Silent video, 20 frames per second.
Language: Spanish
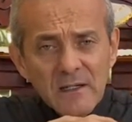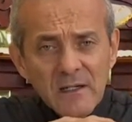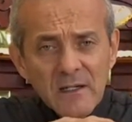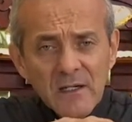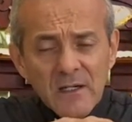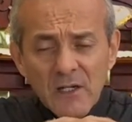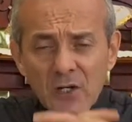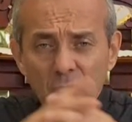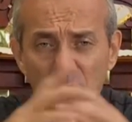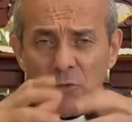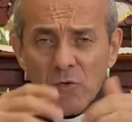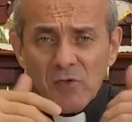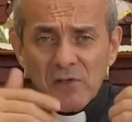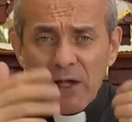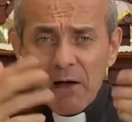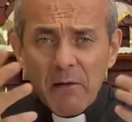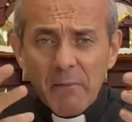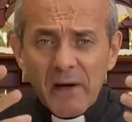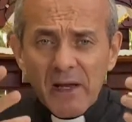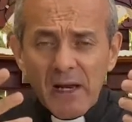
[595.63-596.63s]
Y como no
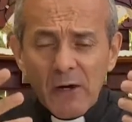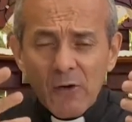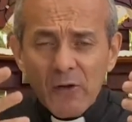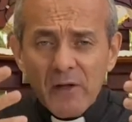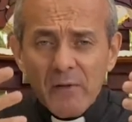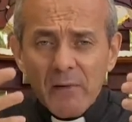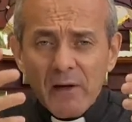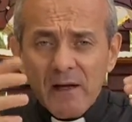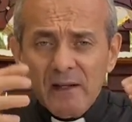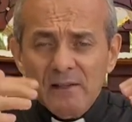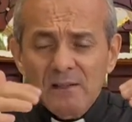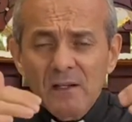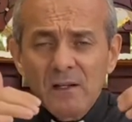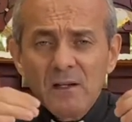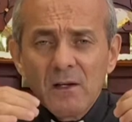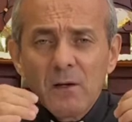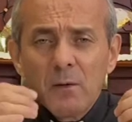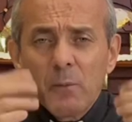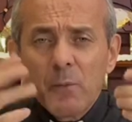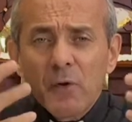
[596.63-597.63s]
sabe amar a los demás,
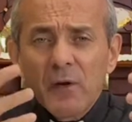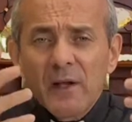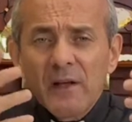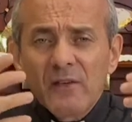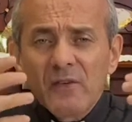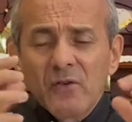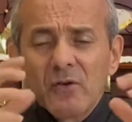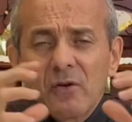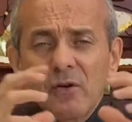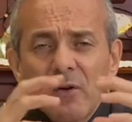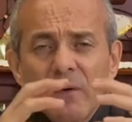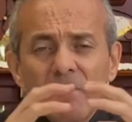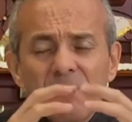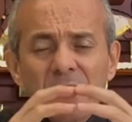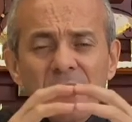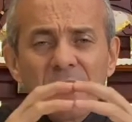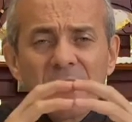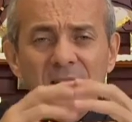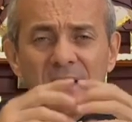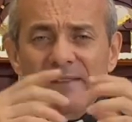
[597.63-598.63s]
por eso
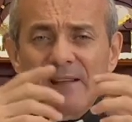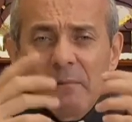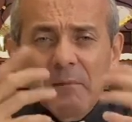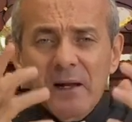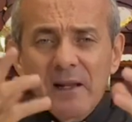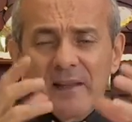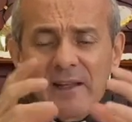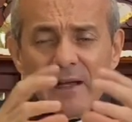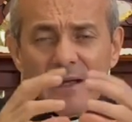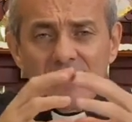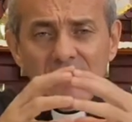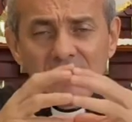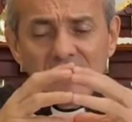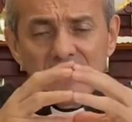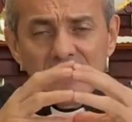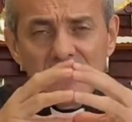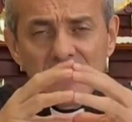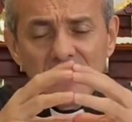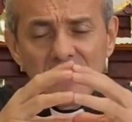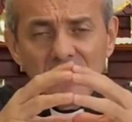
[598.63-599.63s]
esa maldad
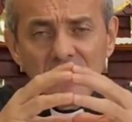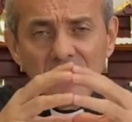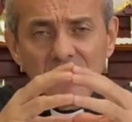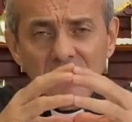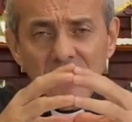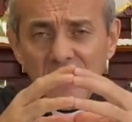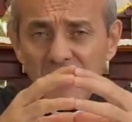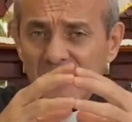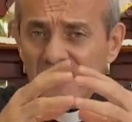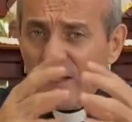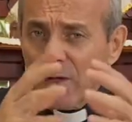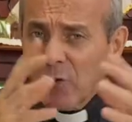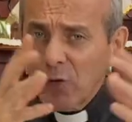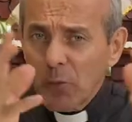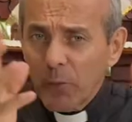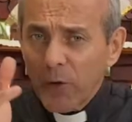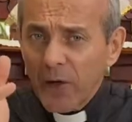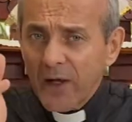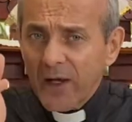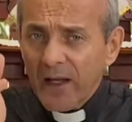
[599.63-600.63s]
de ese
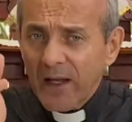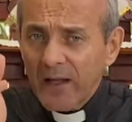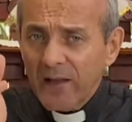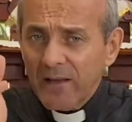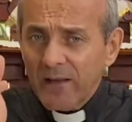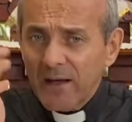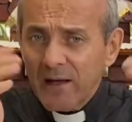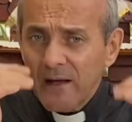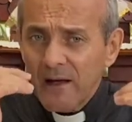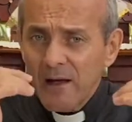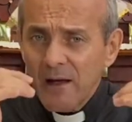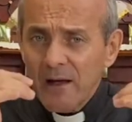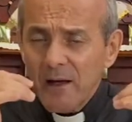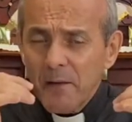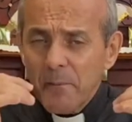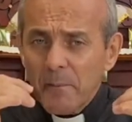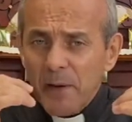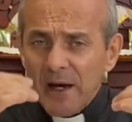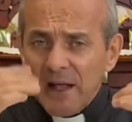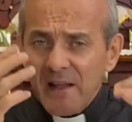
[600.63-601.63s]
grupo de gente
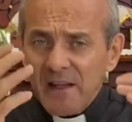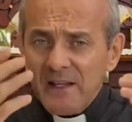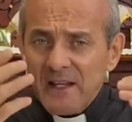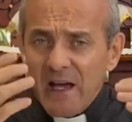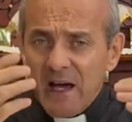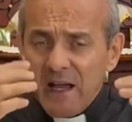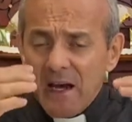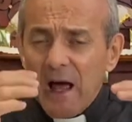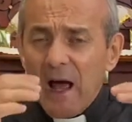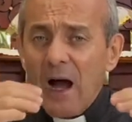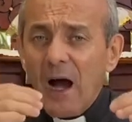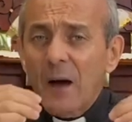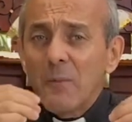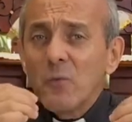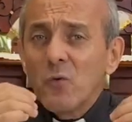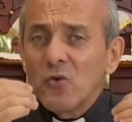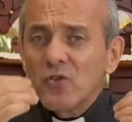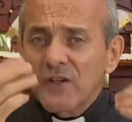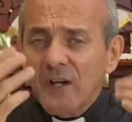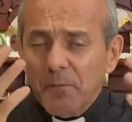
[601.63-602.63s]
para dañar a muchas